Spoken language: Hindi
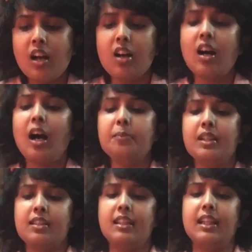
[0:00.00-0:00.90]
आप
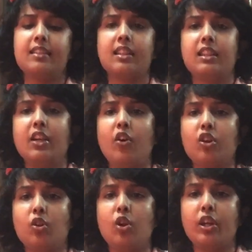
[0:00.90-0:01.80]
जैसे देख सकते हैं
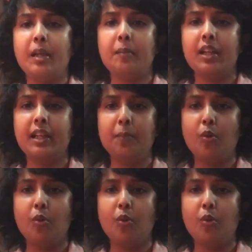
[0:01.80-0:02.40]
ऑथलो गेम का ये